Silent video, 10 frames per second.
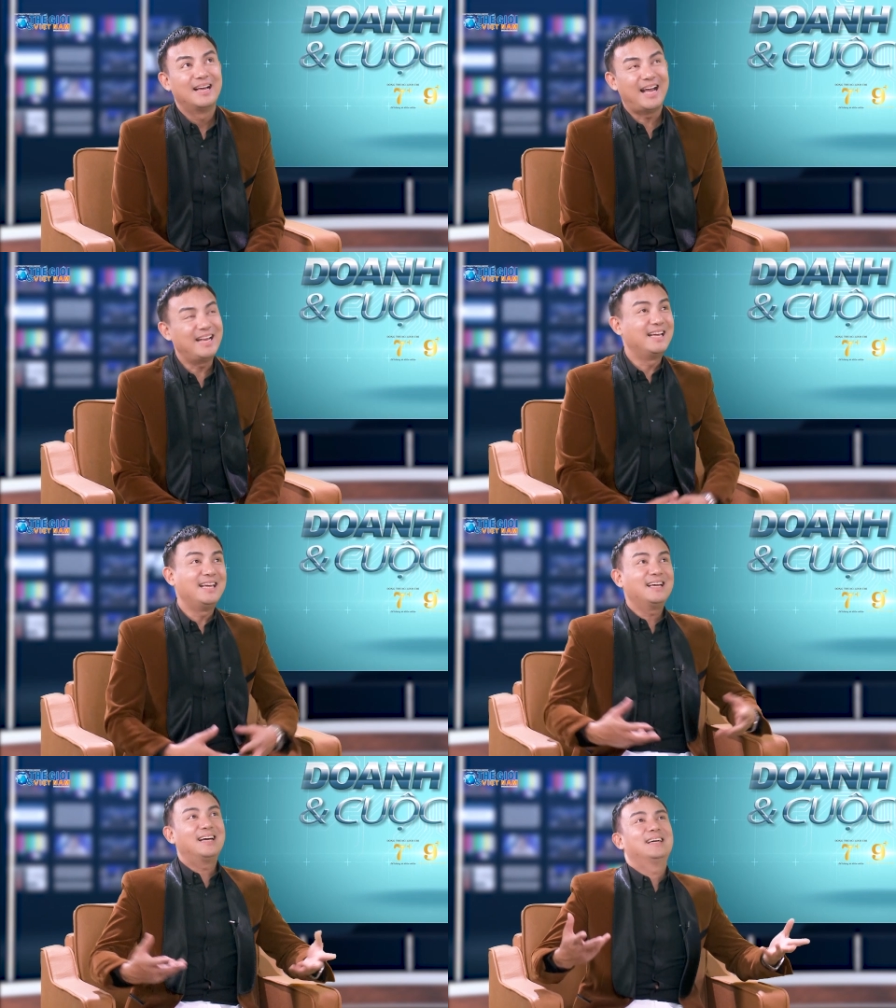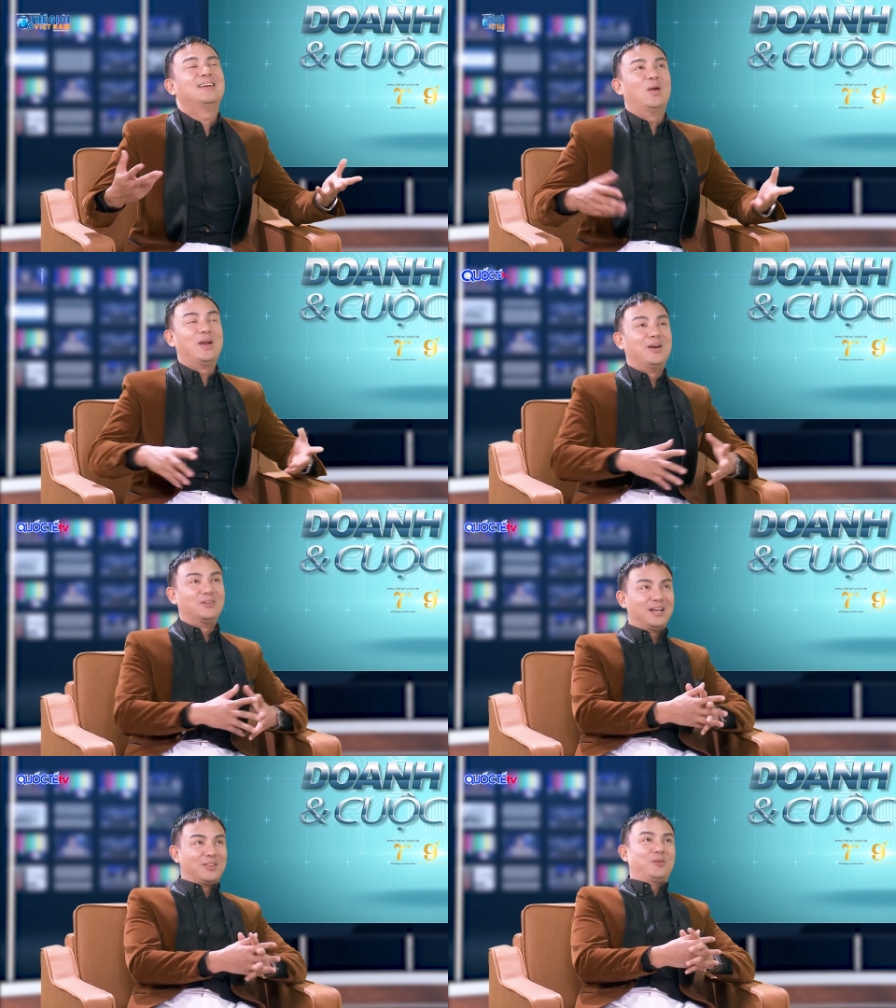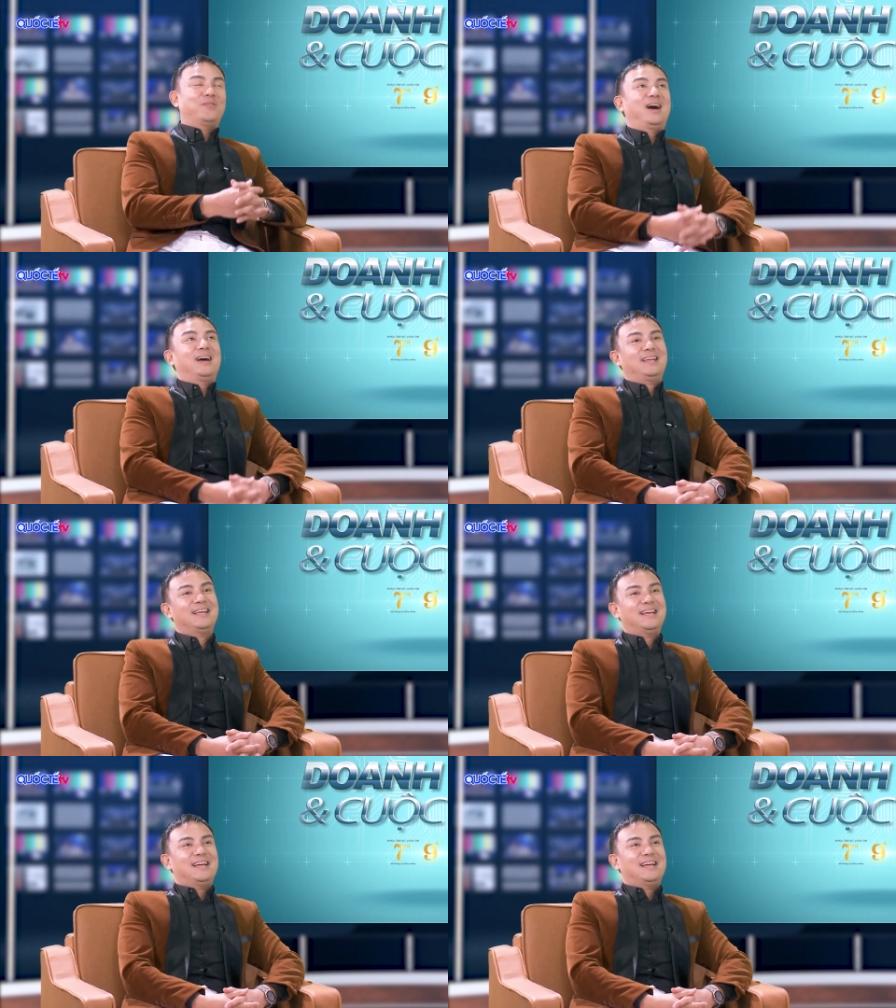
Anh nghĩ đó là điều rất là tuyệt vời.